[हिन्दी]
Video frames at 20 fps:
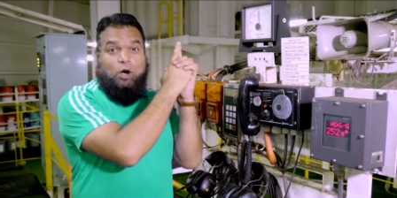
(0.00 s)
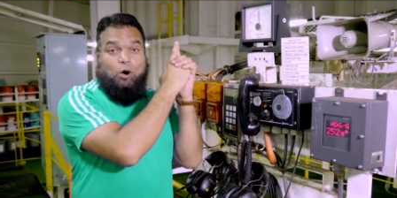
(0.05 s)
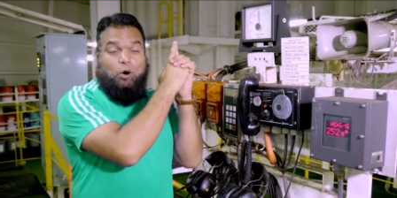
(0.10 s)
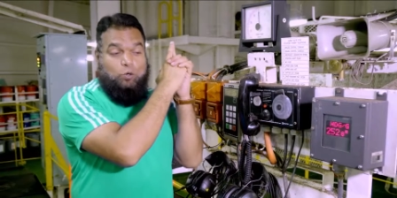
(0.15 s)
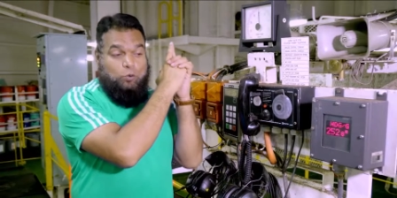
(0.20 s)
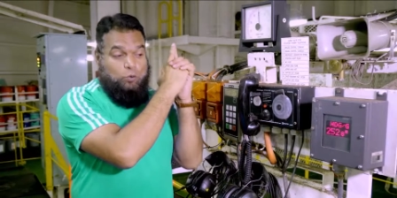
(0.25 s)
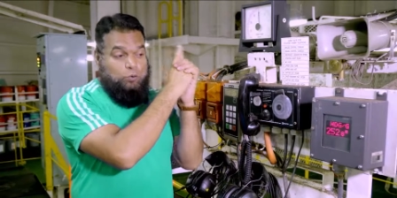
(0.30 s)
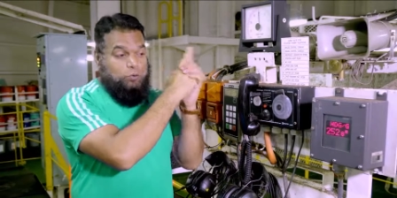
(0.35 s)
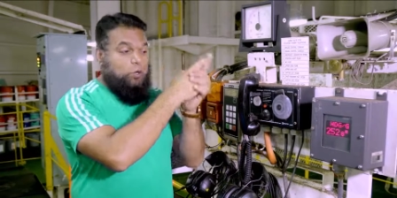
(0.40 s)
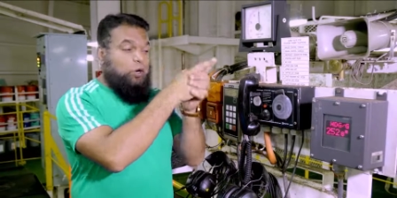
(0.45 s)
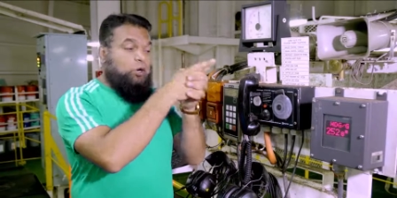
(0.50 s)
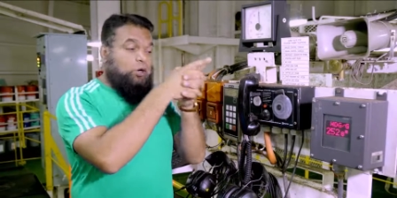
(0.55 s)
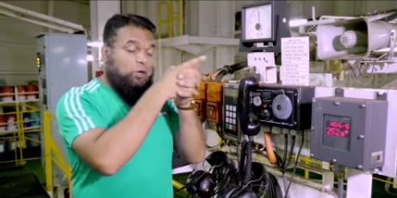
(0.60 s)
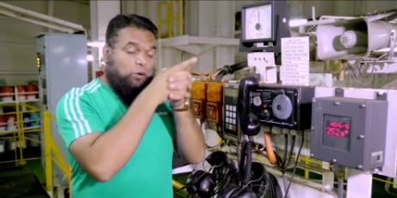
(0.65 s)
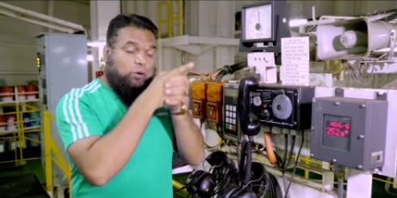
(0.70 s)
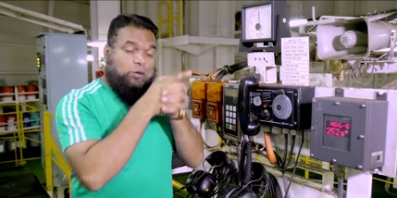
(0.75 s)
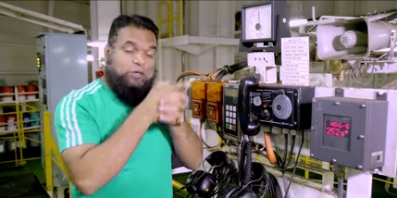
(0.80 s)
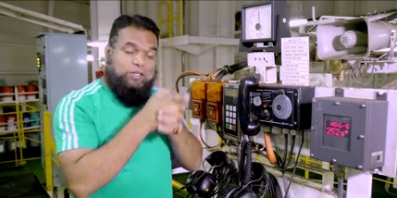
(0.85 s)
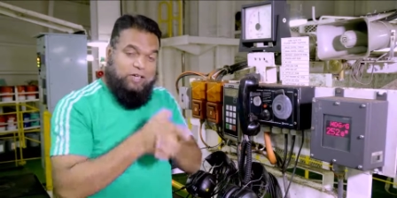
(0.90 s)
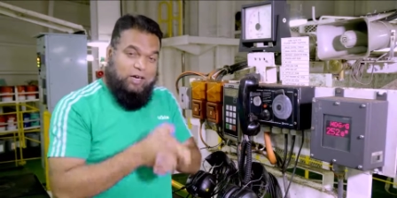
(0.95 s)
और उस
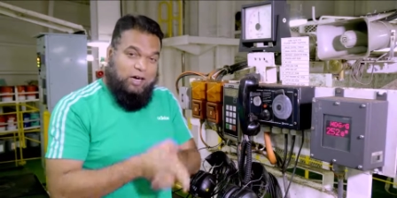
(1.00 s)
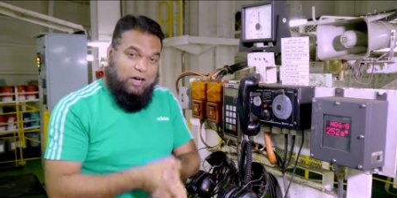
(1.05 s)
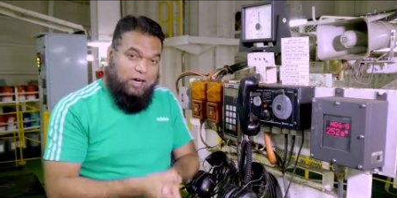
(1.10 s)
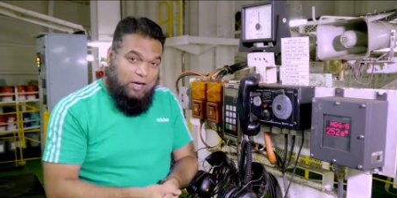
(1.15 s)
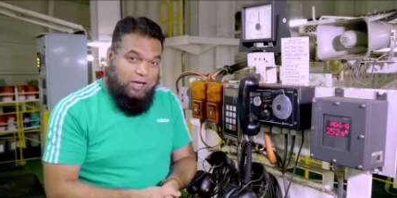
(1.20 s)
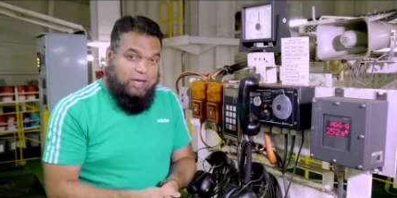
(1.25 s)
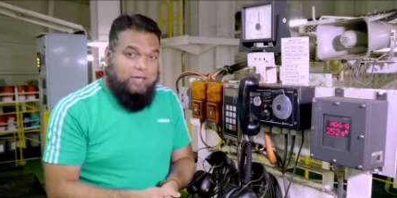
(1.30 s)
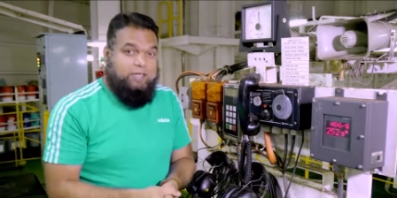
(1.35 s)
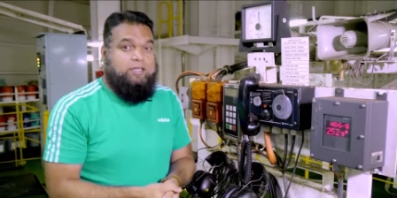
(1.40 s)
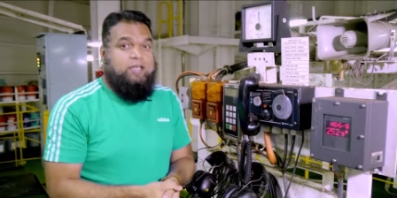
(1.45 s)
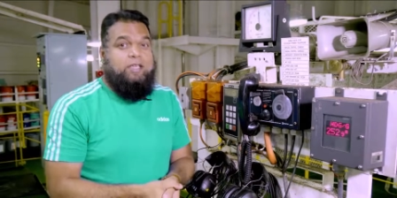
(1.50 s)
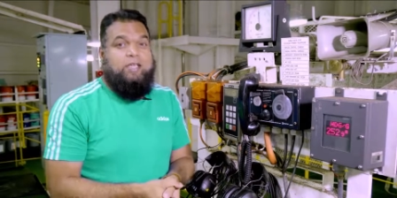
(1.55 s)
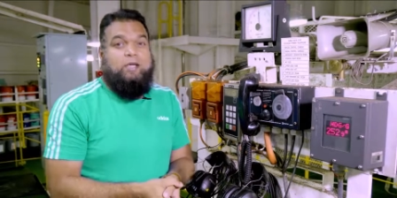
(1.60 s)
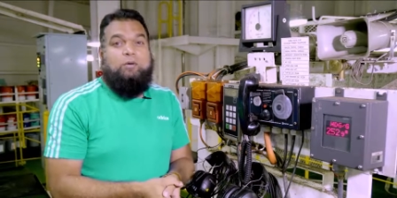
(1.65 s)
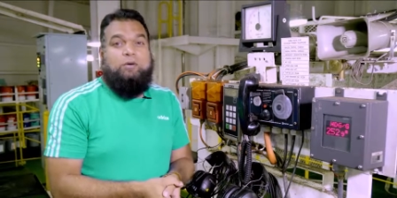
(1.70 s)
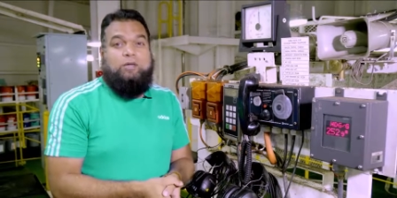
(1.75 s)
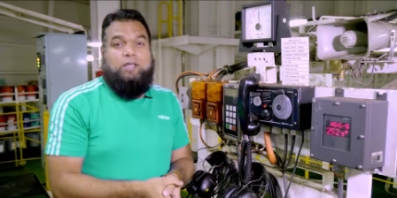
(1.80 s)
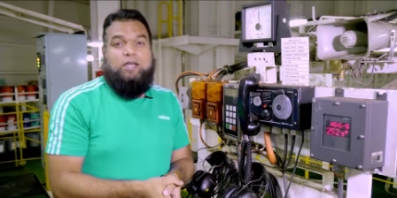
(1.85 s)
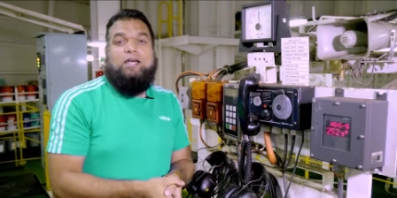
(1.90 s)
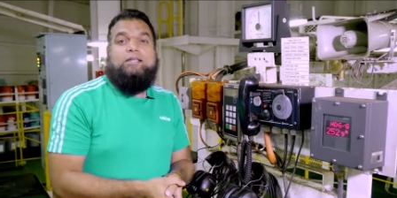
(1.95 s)
ऑर्डर को यहाँ
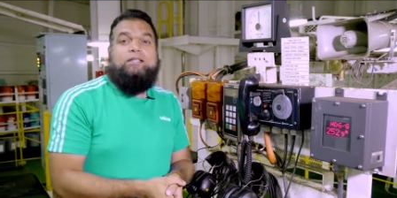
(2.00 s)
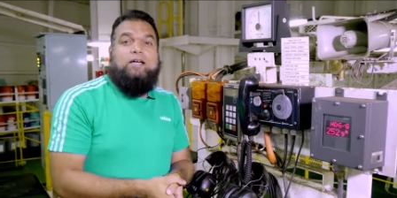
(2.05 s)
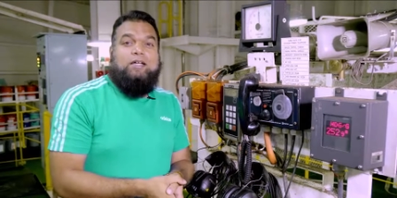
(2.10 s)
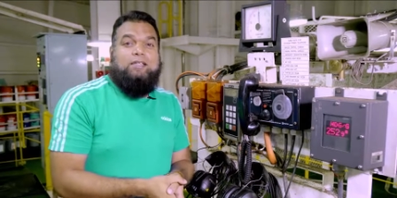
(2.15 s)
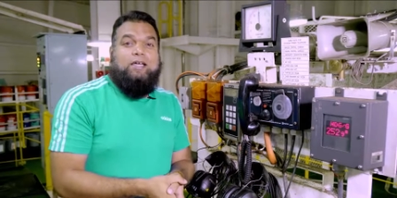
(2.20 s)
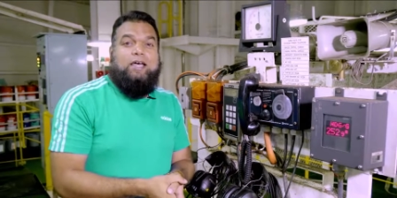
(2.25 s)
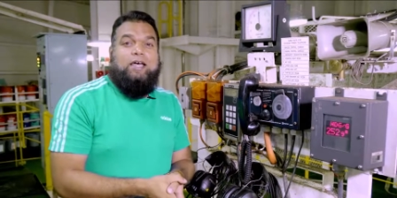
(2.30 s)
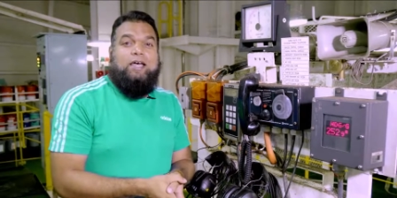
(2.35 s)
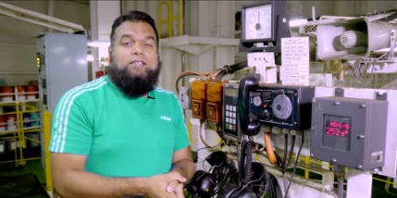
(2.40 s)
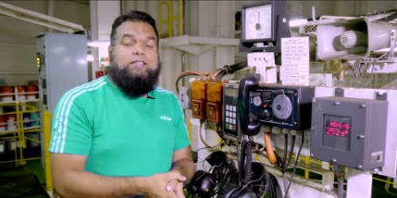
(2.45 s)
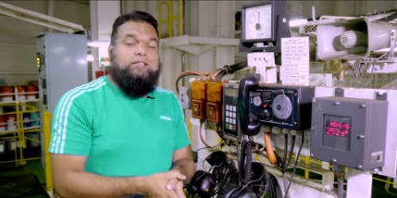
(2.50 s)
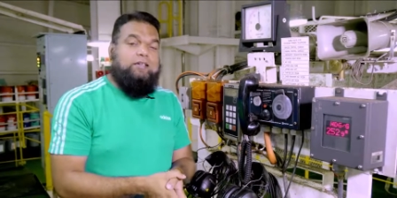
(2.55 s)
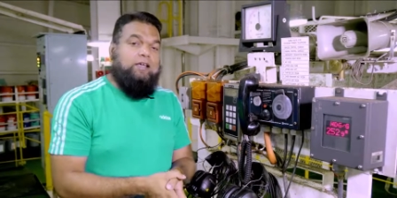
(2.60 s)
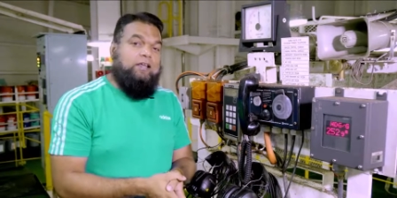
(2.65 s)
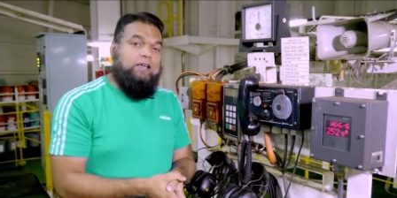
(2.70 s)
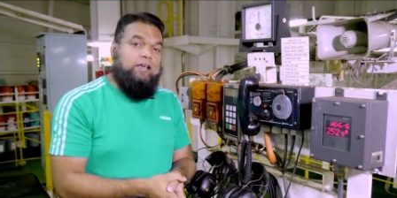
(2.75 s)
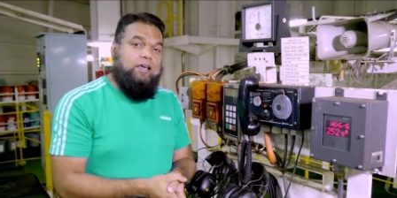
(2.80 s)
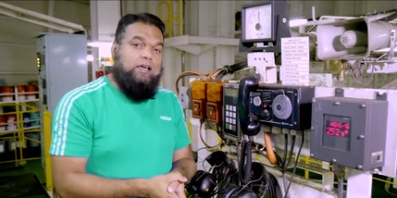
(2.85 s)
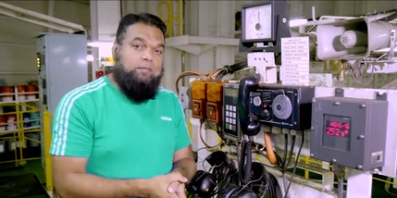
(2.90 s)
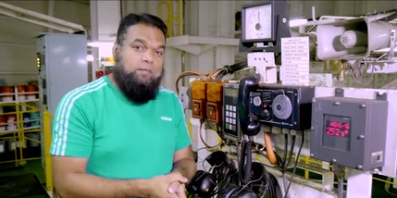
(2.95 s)
एग्जीक्यूट किया जाता है
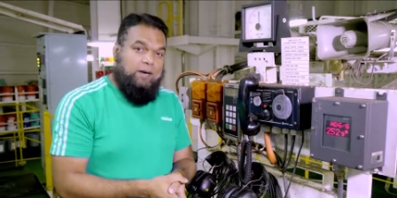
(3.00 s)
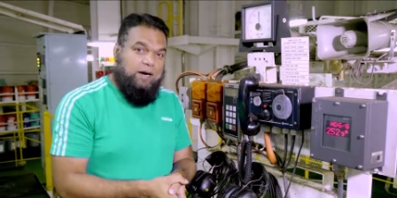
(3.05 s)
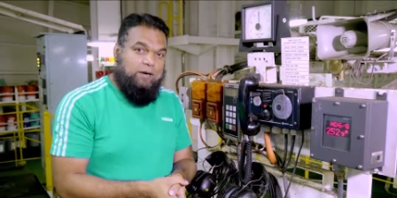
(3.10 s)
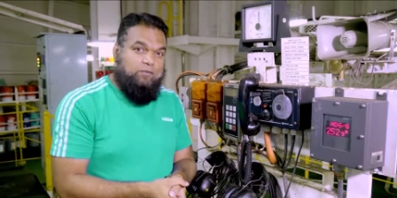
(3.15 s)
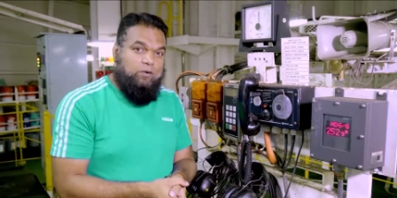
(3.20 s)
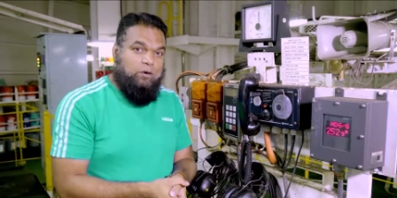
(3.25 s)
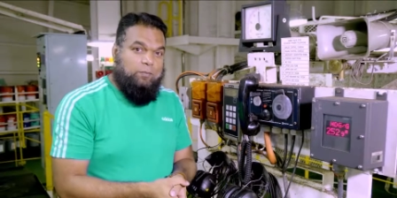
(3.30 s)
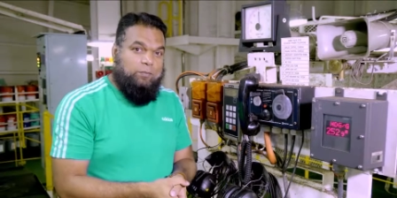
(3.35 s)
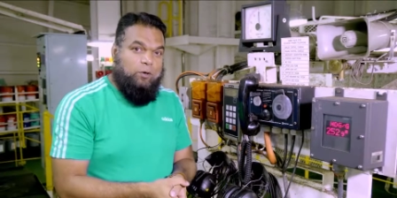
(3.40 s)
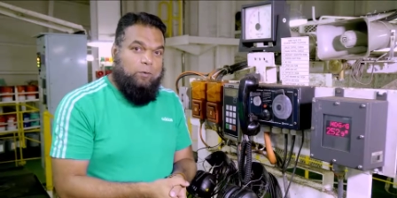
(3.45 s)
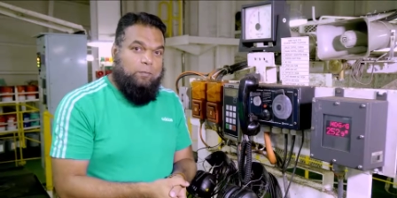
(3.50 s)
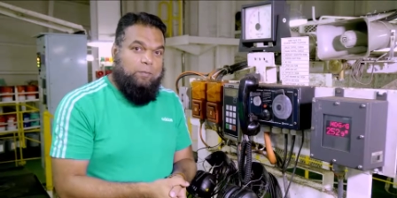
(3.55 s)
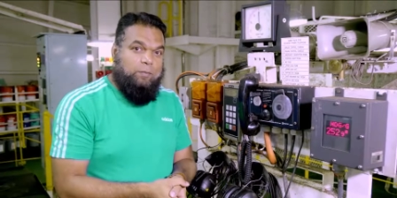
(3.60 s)
स्टेयरिंग गेयर प्लेटफॉर्म के